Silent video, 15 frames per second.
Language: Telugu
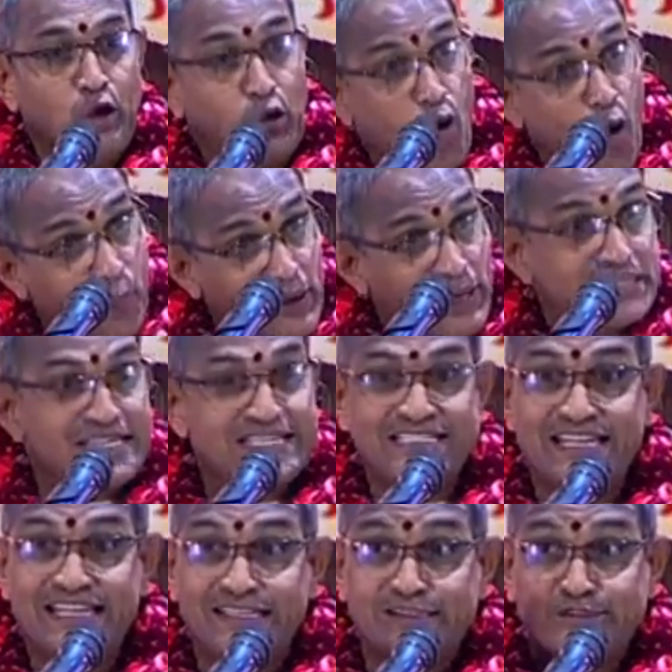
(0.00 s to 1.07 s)
లోపల
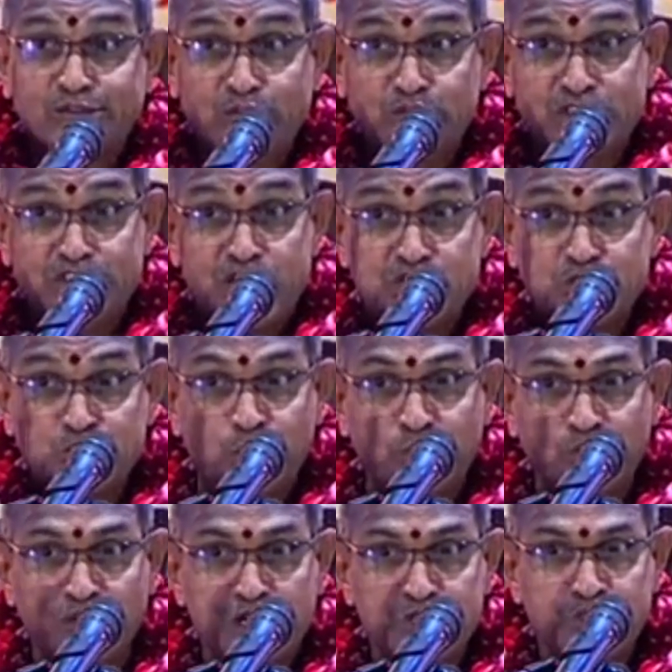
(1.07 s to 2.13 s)
చేసిన
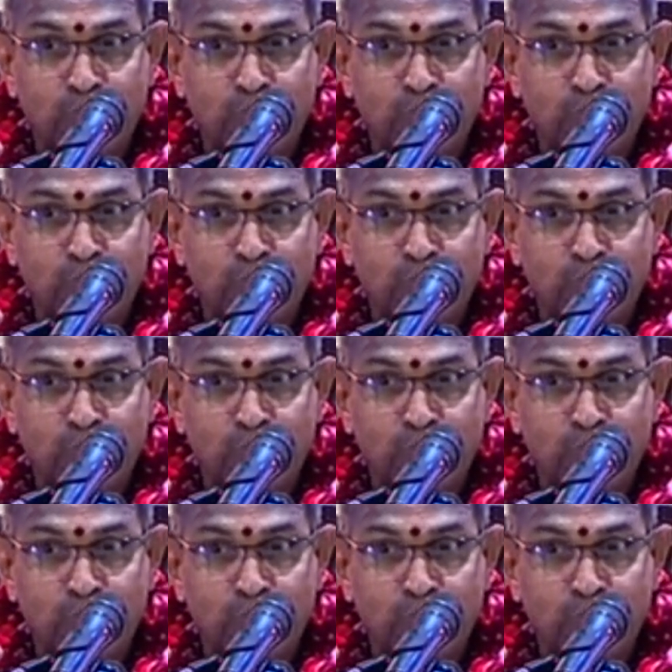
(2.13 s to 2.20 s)
చేస్తోందని